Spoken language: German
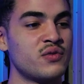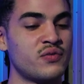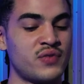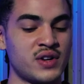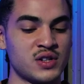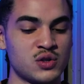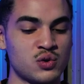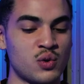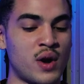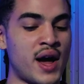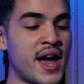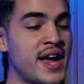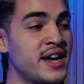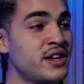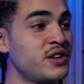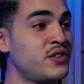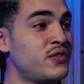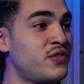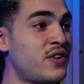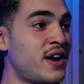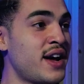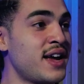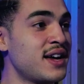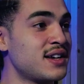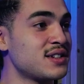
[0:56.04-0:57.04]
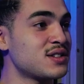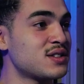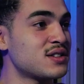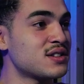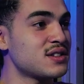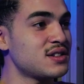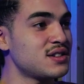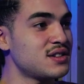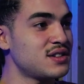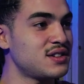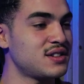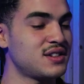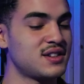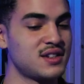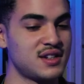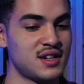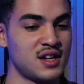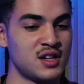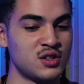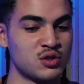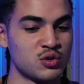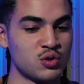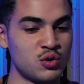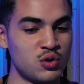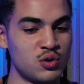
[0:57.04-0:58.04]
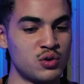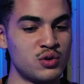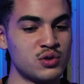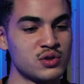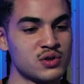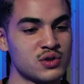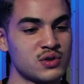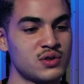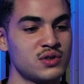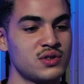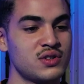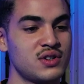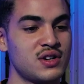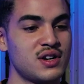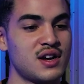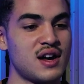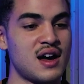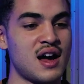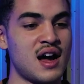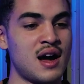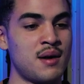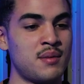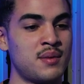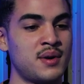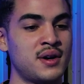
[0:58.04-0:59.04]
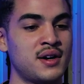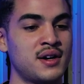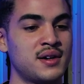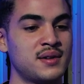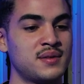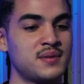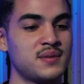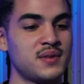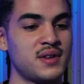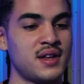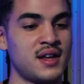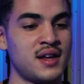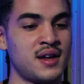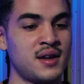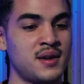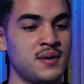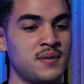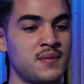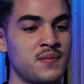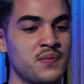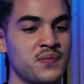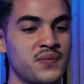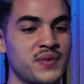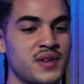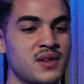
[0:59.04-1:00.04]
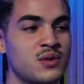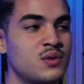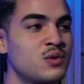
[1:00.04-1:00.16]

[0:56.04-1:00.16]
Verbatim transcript: Was du eigentlich feierst, ist cool so, aber ähm, du,